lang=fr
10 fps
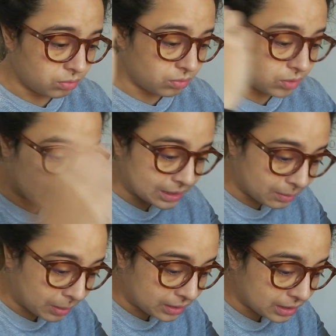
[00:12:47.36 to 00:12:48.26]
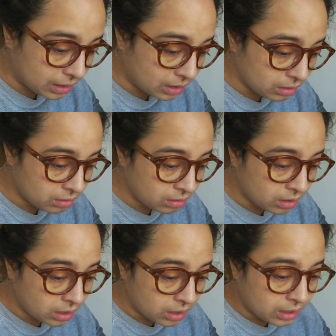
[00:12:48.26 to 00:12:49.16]
de ce qui s'est passé,
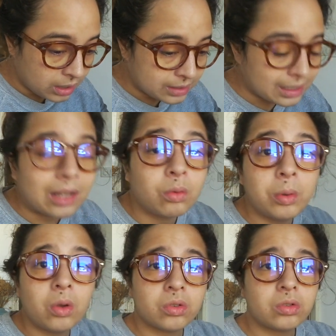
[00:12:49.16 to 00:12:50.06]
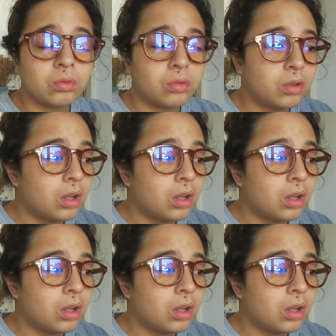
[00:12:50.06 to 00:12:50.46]
c'est la compréhension